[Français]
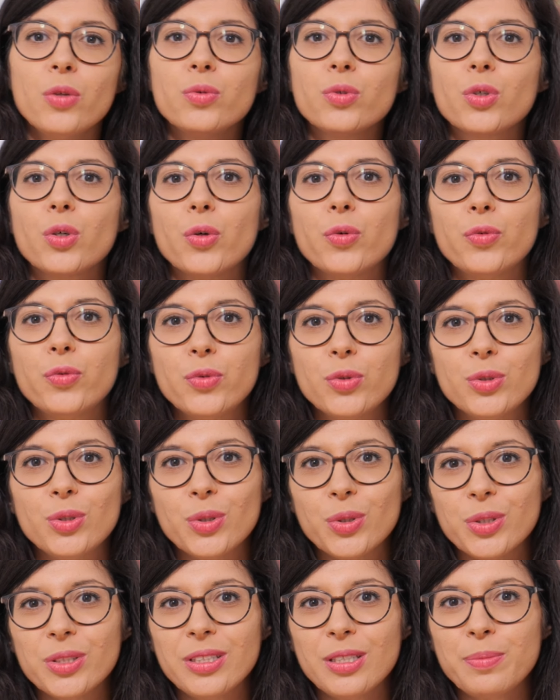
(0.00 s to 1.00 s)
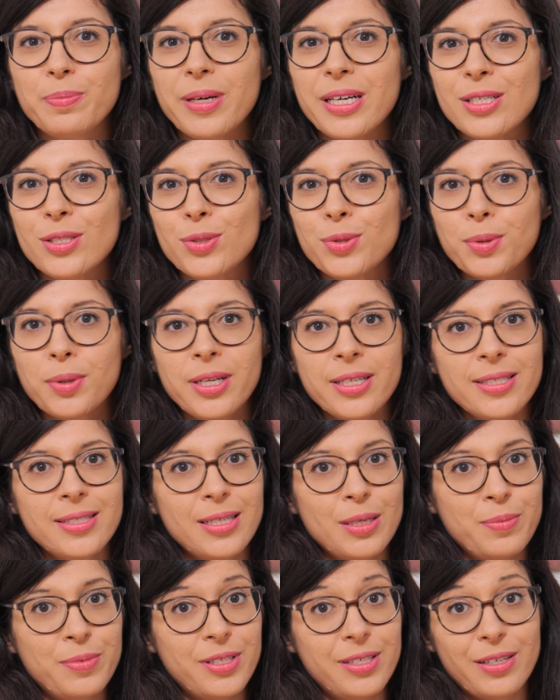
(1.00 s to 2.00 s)
Donc vous ne reniez pas sur la
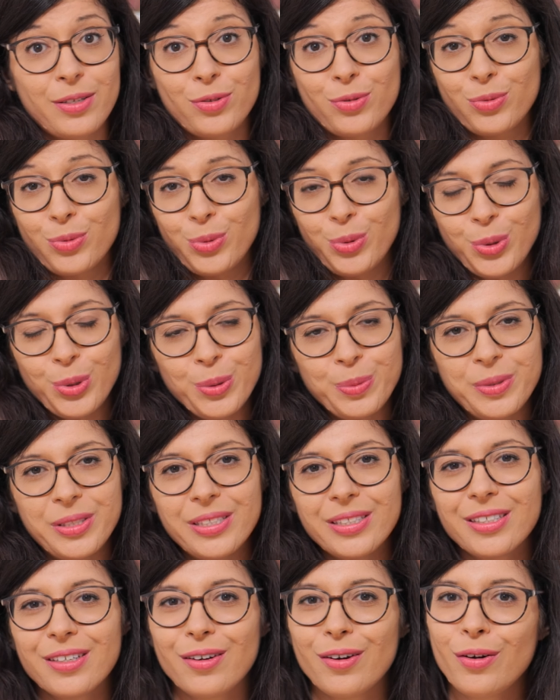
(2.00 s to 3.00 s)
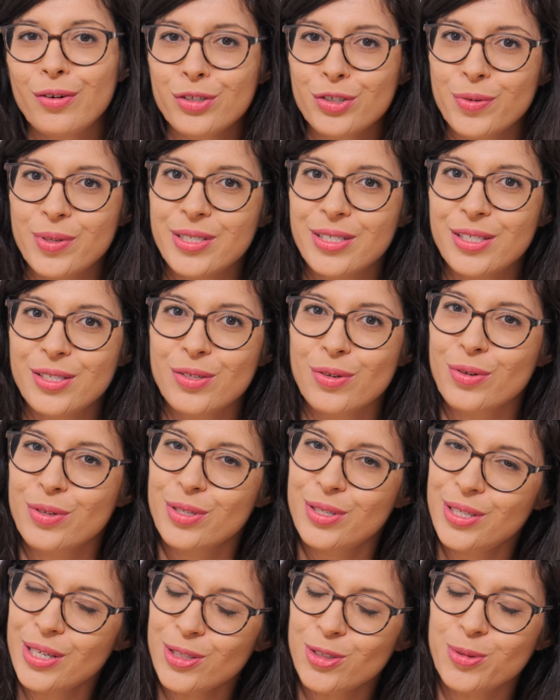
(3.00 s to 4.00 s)
stabilisation optique en choisissant
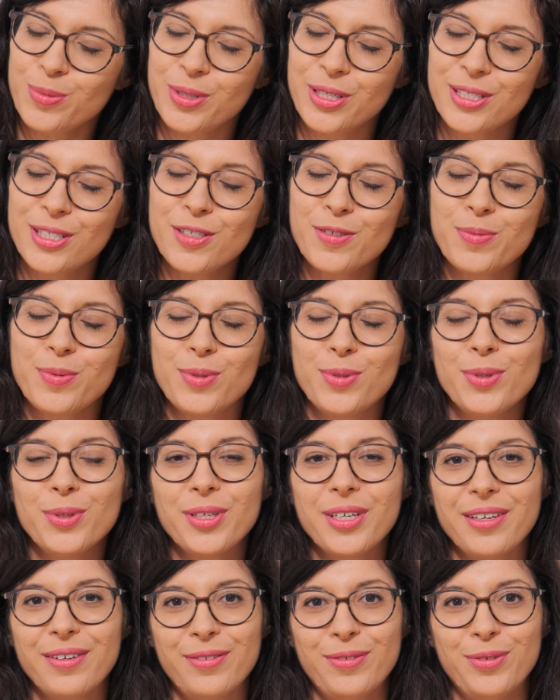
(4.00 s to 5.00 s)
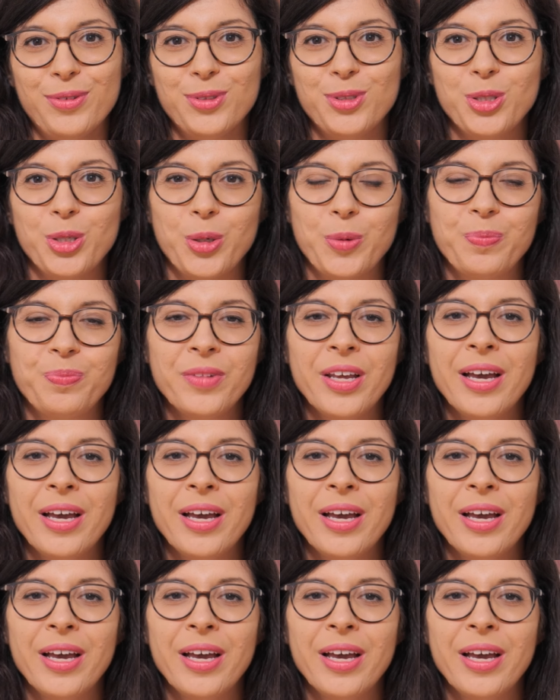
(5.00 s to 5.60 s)
cet objectif plutôt qu'un autre.